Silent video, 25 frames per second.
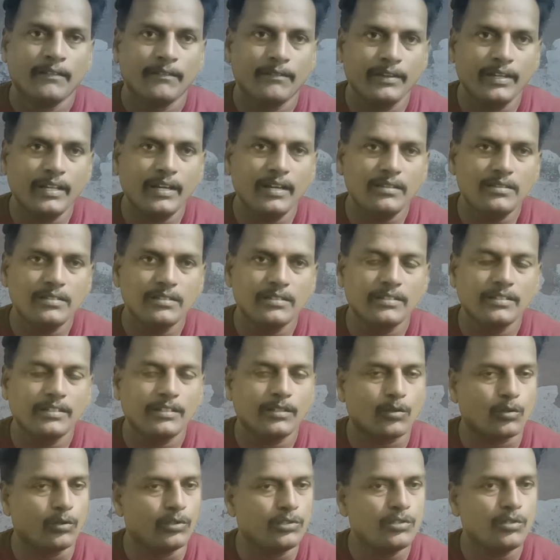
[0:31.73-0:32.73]
வீரத்துக்கு
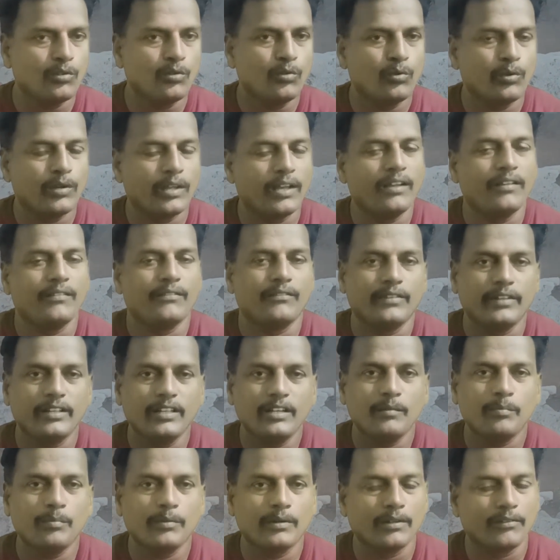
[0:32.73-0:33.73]
கொஞ்சம் கூட
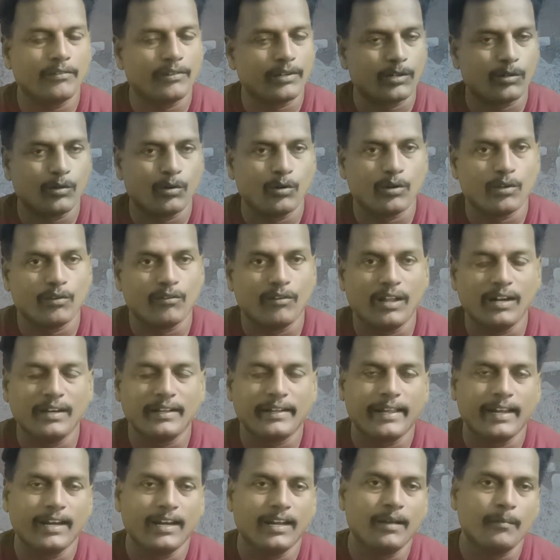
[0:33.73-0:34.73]
வீரப்பன் அவர்களோட
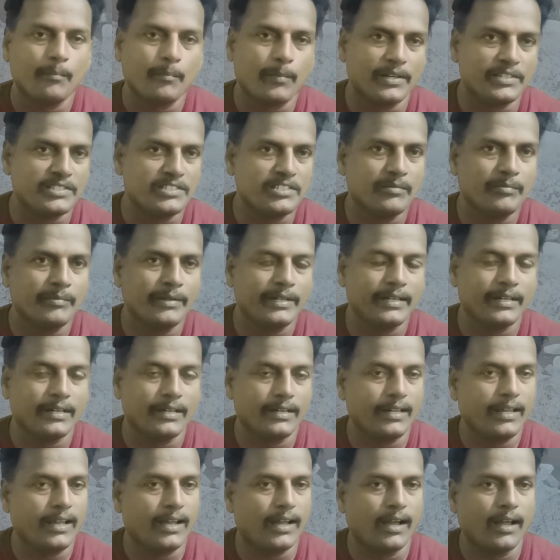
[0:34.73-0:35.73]
வாழ்க்கையில் பஞ்சமே
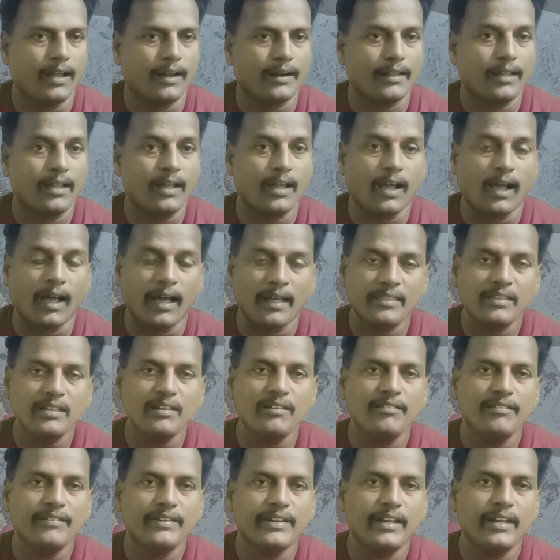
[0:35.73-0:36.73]
இல்லை ஆனால்
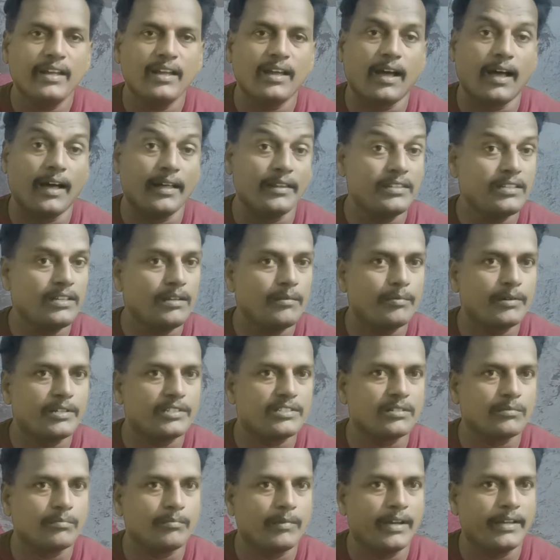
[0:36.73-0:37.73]
அதை விட
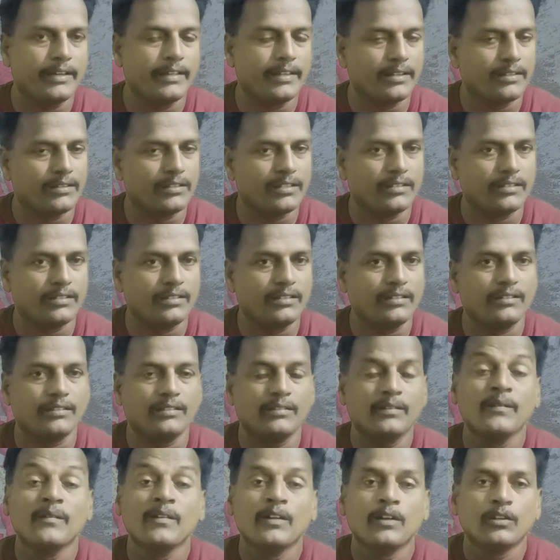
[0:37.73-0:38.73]
அதிகபட்சமாக இருந்தது
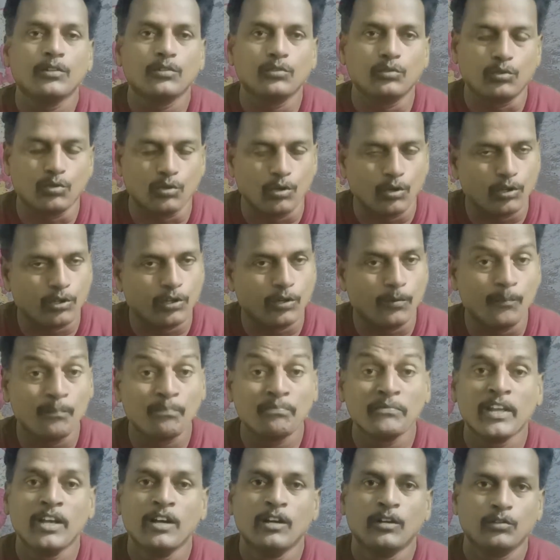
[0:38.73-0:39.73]
துரோகம்
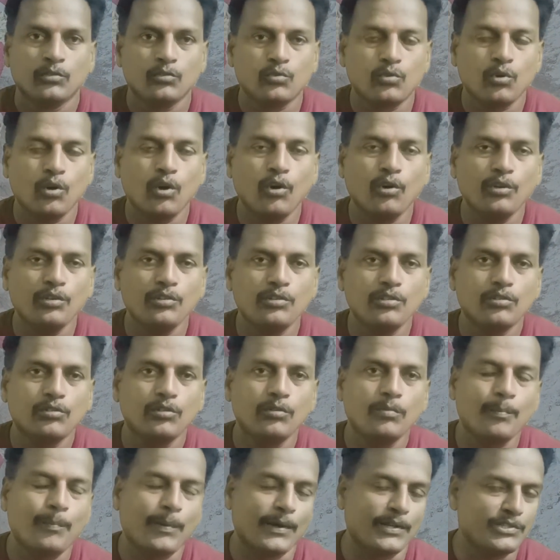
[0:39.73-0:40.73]

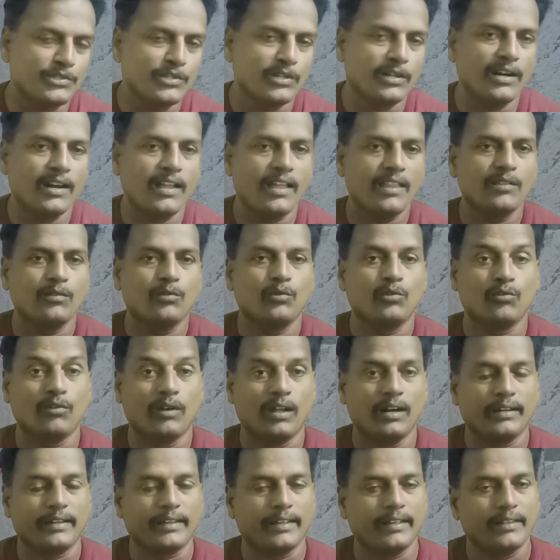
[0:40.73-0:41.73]
துரோகத்துக்கும் பஞ்சம் இல்லாத ஒரு
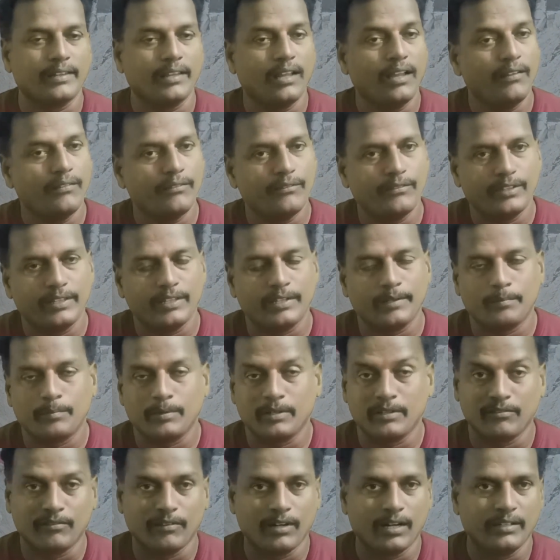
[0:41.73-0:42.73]
வாழ்க்கையை தான்
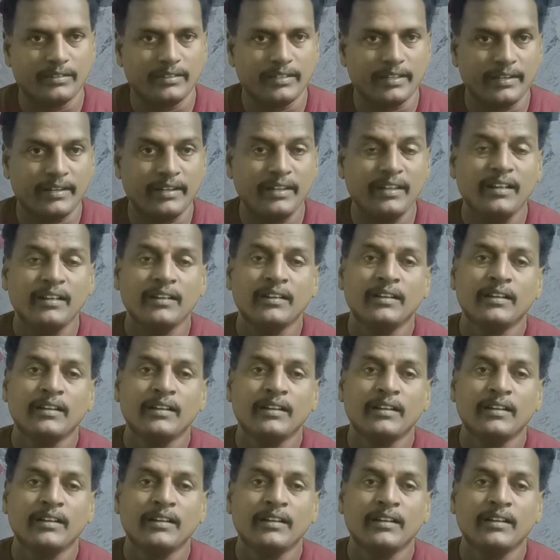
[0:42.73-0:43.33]
வீரப்பன் வாழ்ந்தார்